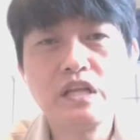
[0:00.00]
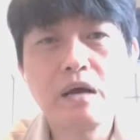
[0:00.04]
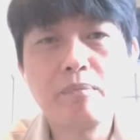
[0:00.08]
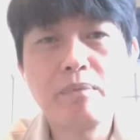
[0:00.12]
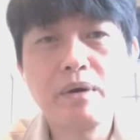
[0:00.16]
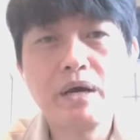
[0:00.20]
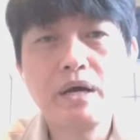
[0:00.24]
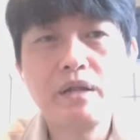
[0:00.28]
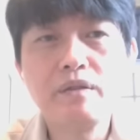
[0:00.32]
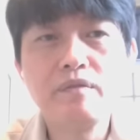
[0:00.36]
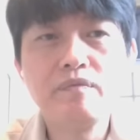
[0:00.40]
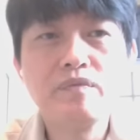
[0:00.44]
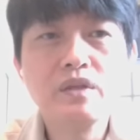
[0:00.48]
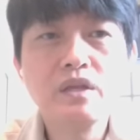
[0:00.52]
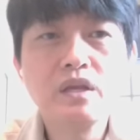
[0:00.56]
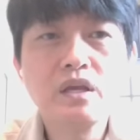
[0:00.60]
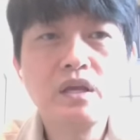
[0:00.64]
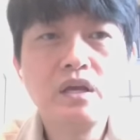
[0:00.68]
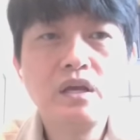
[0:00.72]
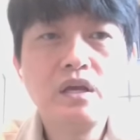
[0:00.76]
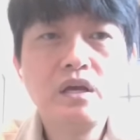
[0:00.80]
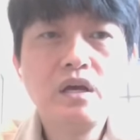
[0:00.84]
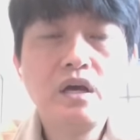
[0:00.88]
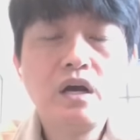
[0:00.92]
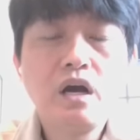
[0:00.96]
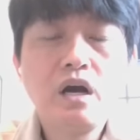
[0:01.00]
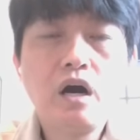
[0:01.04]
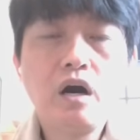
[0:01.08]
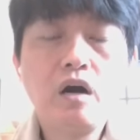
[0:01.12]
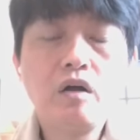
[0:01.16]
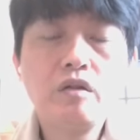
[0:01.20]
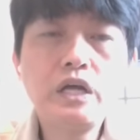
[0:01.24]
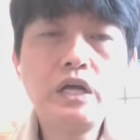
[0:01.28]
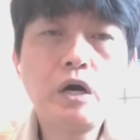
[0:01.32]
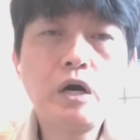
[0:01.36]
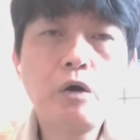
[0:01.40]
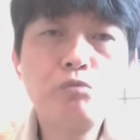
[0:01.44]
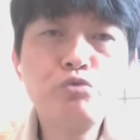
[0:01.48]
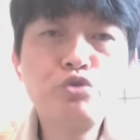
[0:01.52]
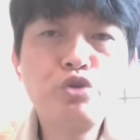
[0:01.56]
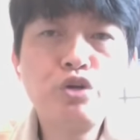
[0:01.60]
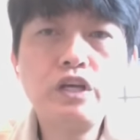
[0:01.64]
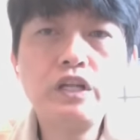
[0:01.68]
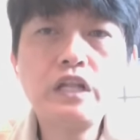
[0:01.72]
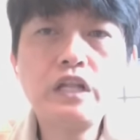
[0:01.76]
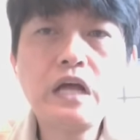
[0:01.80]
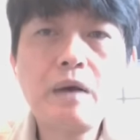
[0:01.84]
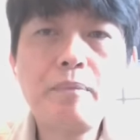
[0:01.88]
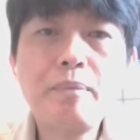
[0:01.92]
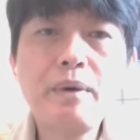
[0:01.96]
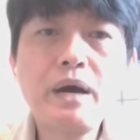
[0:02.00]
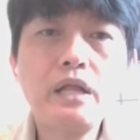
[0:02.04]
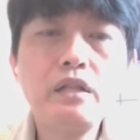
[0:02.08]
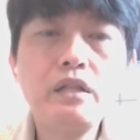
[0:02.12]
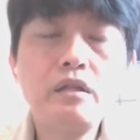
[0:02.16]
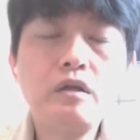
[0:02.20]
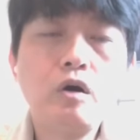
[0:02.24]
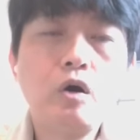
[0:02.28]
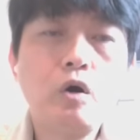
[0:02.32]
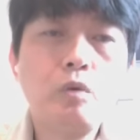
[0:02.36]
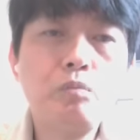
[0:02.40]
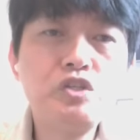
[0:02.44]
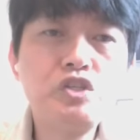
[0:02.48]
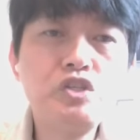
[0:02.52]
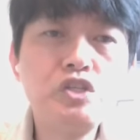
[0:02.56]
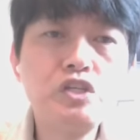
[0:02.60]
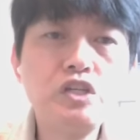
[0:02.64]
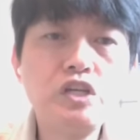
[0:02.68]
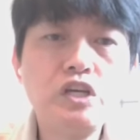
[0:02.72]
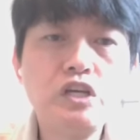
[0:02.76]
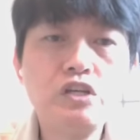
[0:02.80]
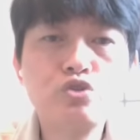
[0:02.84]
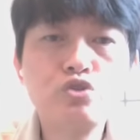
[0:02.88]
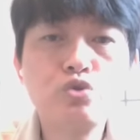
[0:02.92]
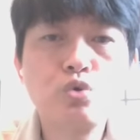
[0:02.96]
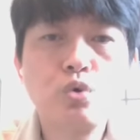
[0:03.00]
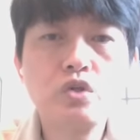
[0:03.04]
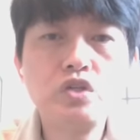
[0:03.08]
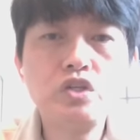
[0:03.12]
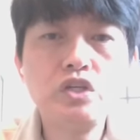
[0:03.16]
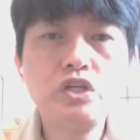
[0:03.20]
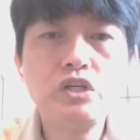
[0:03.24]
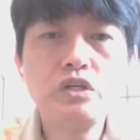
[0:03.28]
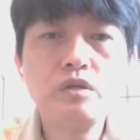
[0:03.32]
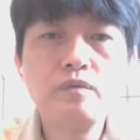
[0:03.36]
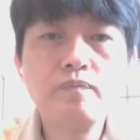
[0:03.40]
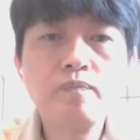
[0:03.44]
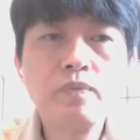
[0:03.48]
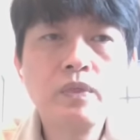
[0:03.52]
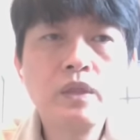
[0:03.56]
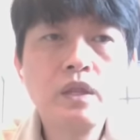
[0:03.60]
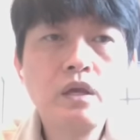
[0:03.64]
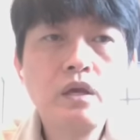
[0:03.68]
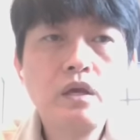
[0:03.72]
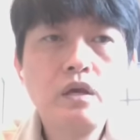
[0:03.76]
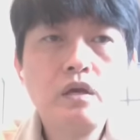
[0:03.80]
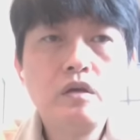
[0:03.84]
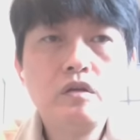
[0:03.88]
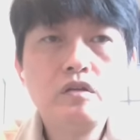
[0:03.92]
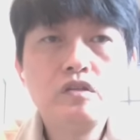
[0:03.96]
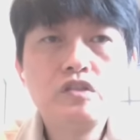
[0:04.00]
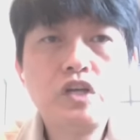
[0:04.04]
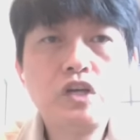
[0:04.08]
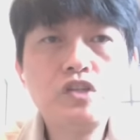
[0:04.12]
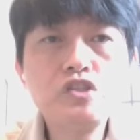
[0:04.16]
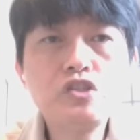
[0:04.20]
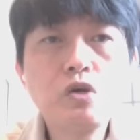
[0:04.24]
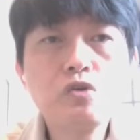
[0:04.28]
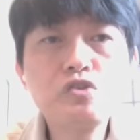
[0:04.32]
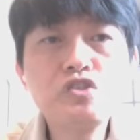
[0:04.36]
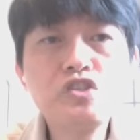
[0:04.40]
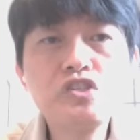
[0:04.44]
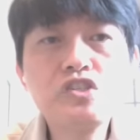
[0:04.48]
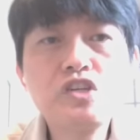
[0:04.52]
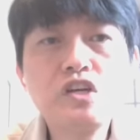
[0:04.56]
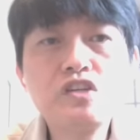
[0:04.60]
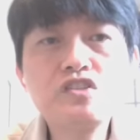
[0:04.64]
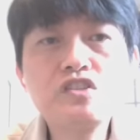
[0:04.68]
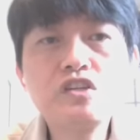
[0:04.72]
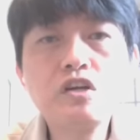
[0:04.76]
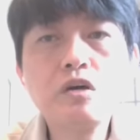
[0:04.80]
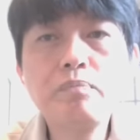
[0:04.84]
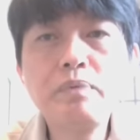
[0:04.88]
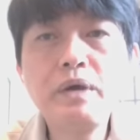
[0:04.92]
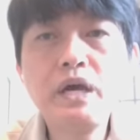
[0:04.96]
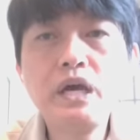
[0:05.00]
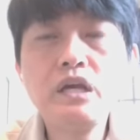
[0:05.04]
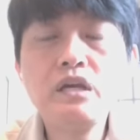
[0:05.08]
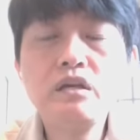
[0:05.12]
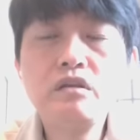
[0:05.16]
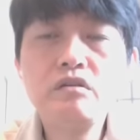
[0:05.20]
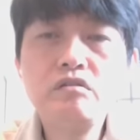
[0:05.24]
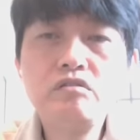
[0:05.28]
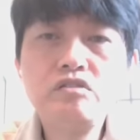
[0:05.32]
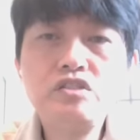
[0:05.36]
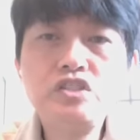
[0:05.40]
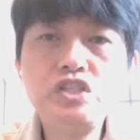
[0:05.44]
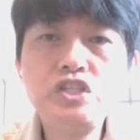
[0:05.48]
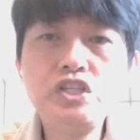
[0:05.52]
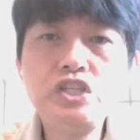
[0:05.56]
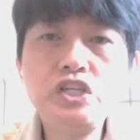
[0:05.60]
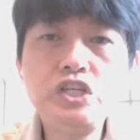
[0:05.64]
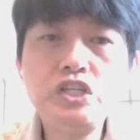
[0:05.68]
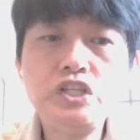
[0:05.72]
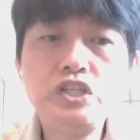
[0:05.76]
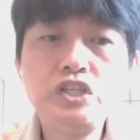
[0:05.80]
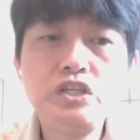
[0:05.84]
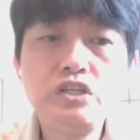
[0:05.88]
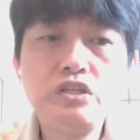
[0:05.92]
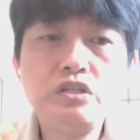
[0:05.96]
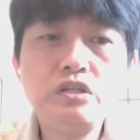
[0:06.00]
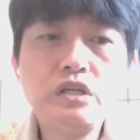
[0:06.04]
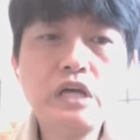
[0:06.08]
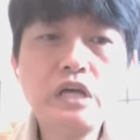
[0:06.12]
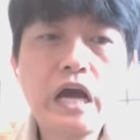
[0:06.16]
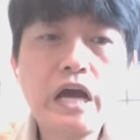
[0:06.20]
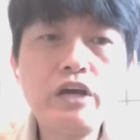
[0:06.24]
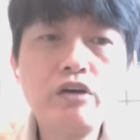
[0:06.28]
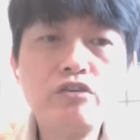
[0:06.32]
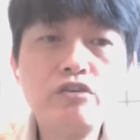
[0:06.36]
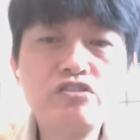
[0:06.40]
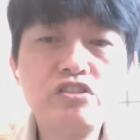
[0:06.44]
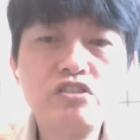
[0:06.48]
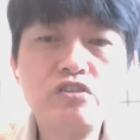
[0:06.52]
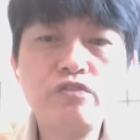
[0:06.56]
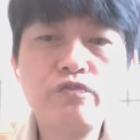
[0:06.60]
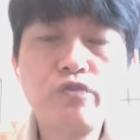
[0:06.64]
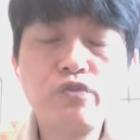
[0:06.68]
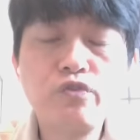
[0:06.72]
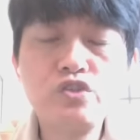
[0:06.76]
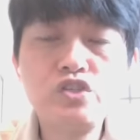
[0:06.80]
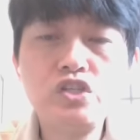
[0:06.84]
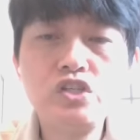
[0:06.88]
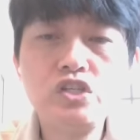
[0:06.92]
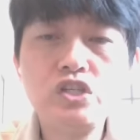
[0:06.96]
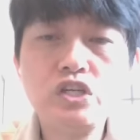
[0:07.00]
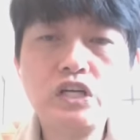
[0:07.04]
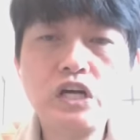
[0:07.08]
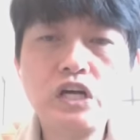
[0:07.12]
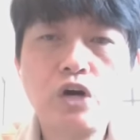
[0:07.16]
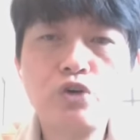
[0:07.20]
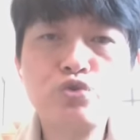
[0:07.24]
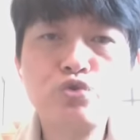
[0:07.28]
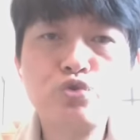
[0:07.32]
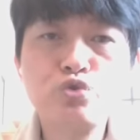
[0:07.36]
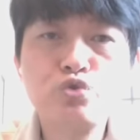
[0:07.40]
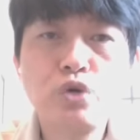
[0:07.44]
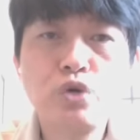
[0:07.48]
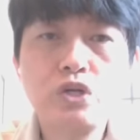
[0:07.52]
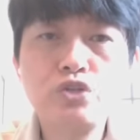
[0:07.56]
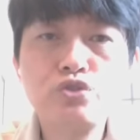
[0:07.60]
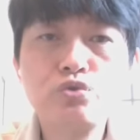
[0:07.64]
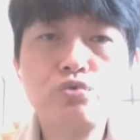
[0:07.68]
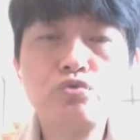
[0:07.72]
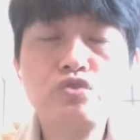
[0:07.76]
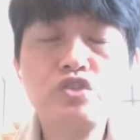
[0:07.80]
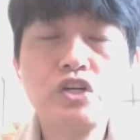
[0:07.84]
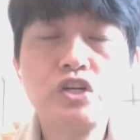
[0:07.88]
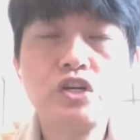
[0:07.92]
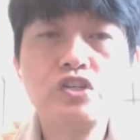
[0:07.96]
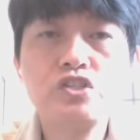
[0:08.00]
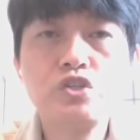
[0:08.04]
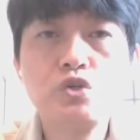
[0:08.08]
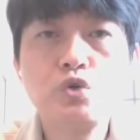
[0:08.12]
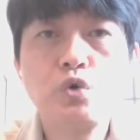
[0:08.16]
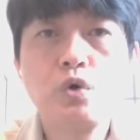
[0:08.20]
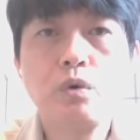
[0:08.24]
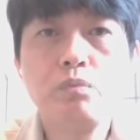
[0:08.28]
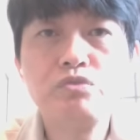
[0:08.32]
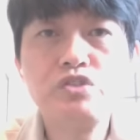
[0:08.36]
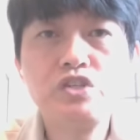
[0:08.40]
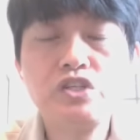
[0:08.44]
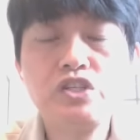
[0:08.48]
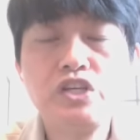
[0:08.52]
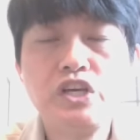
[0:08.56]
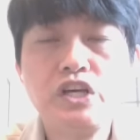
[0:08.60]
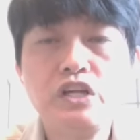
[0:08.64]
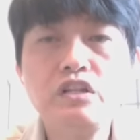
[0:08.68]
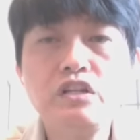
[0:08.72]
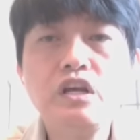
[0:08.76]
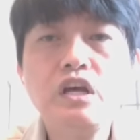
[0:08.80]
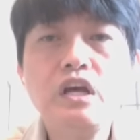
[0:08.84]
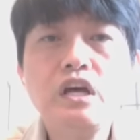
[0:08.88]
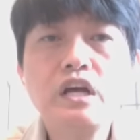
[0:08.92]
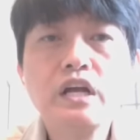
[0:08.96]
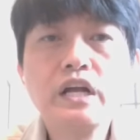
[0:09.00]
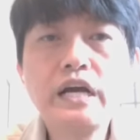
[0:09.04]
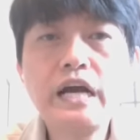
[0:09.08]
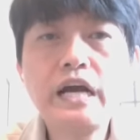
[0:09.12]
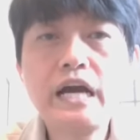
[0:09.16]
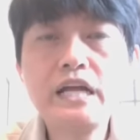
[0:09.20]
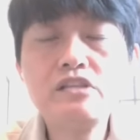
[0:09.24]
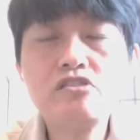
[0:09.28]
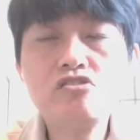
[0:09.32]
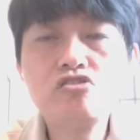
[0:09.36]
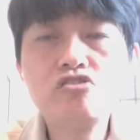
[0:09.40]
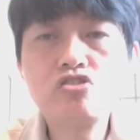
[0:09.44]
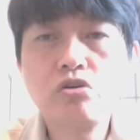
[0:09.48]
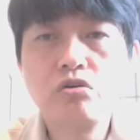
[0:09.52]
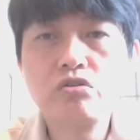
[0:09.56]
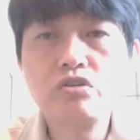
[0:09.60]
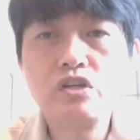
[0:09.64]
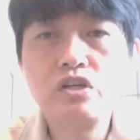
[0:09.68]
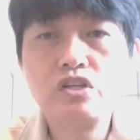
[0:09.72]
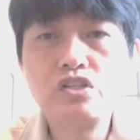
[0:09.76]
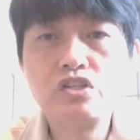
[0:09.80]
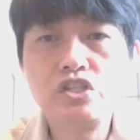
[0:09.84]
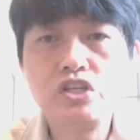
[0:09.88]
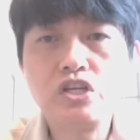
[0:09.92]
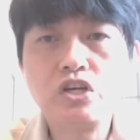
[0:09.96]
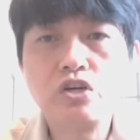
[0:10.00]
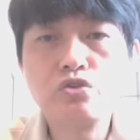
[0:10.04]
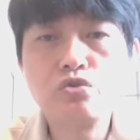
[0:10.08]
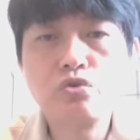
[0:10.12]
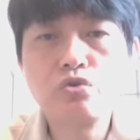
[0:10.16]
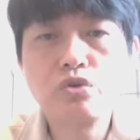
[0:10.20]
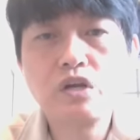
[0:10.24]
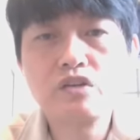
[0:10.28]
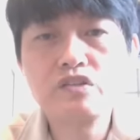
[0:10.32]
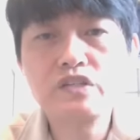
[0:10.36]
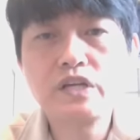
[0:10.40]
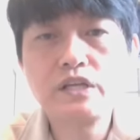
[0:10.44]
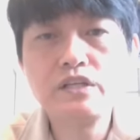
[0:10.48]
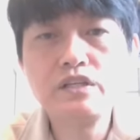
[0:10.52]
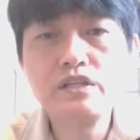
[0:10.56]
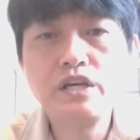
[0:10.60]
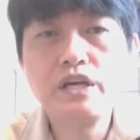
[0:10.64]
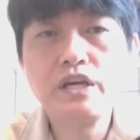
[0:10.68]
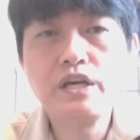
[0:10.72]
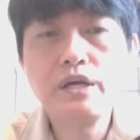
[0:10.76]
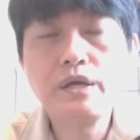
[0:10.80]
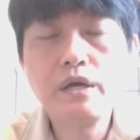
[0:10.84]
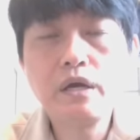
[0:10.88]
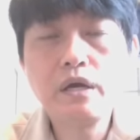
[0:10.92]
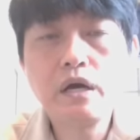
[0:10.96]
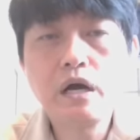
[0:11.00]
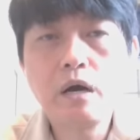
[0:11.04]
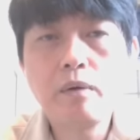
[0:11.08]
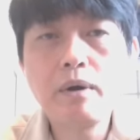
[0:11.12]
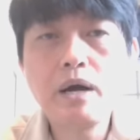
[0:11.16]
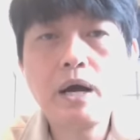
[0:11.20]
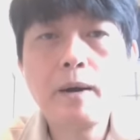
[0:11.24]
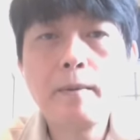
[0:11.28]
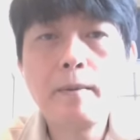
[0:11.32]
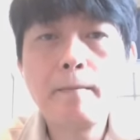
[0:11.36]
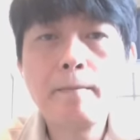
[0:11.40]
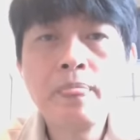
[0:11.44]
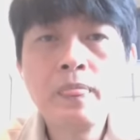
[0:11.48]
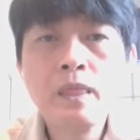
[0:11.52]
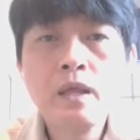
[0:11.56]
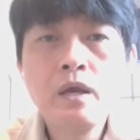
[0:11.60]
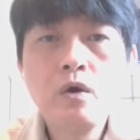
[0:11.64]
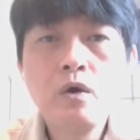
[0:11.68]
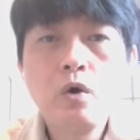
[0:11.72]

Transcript: 垒打班。好，那我们全垒打班，我们今年锁定成熟制程设备。记忆体还有伺服器高速传输，这个是我们今年看中的几个重要产业，好不好？